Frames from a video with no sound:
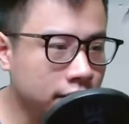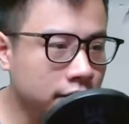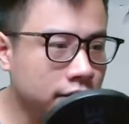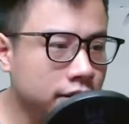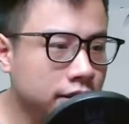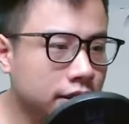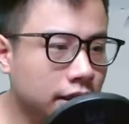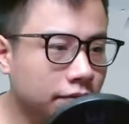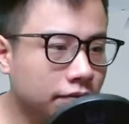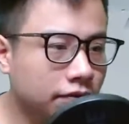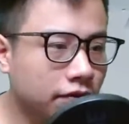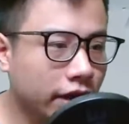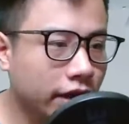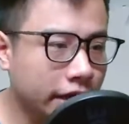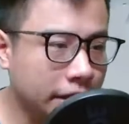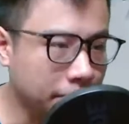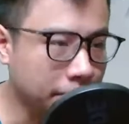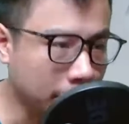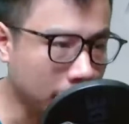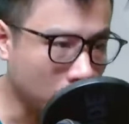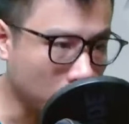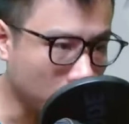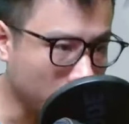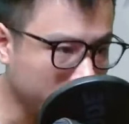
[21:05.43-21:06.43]
Những tấm
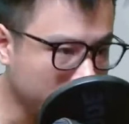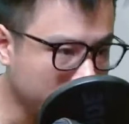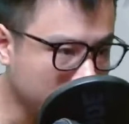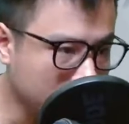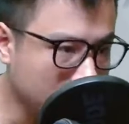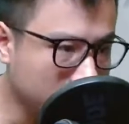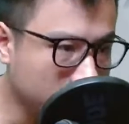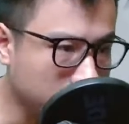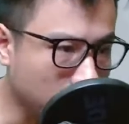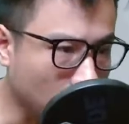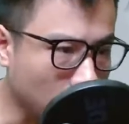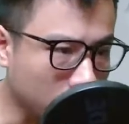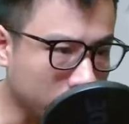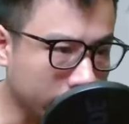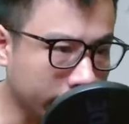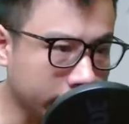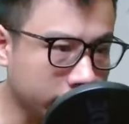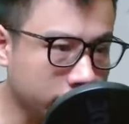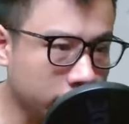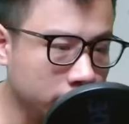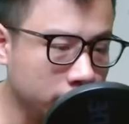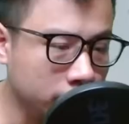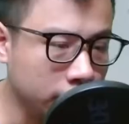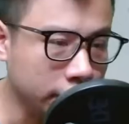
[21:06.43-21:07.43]
vảy màu huyết sắc phủ
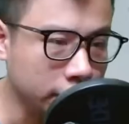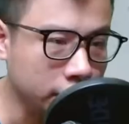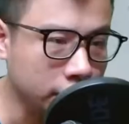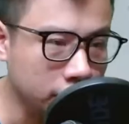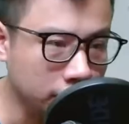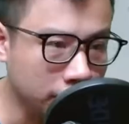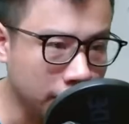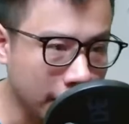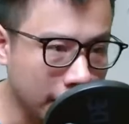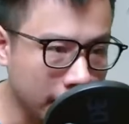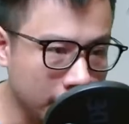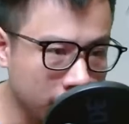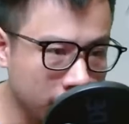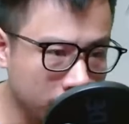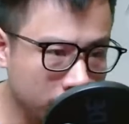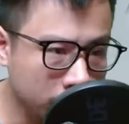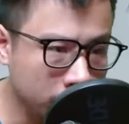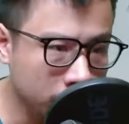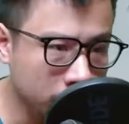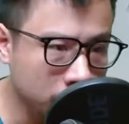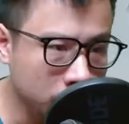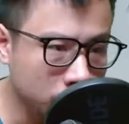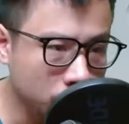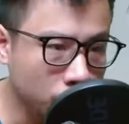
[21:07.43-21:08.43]
đầy trên người cự mãng
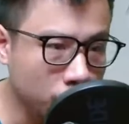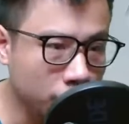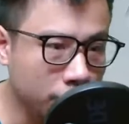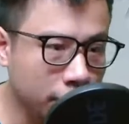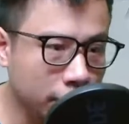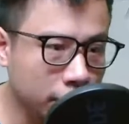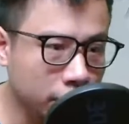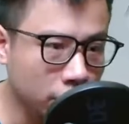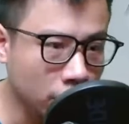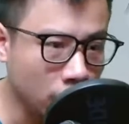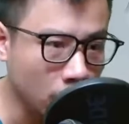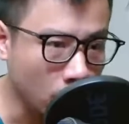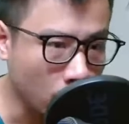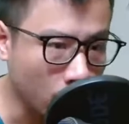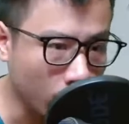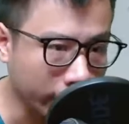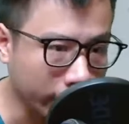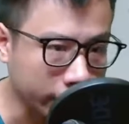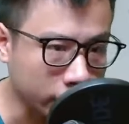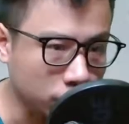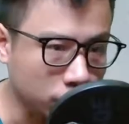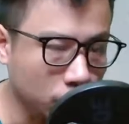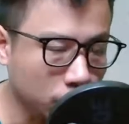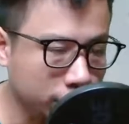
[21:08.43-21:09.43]
Đôi mắt đỏ
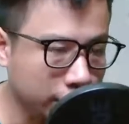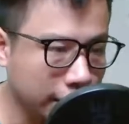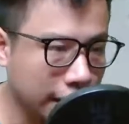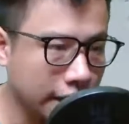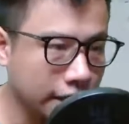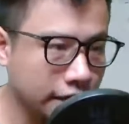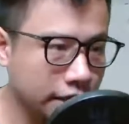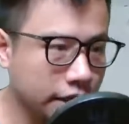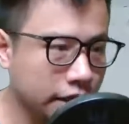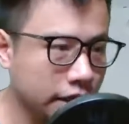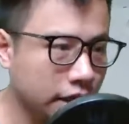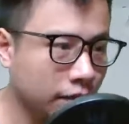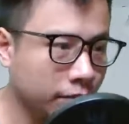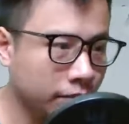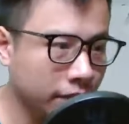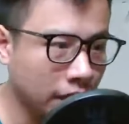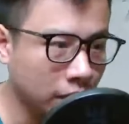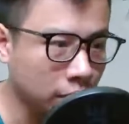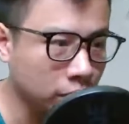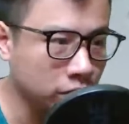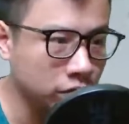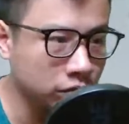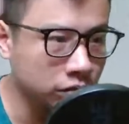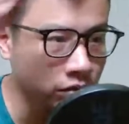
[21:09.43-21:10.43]
quạch hung tàn nhìn
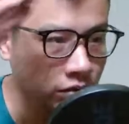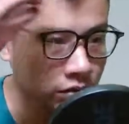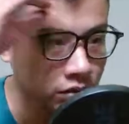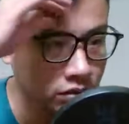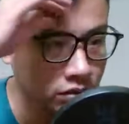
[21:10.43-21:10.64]
Lâm Động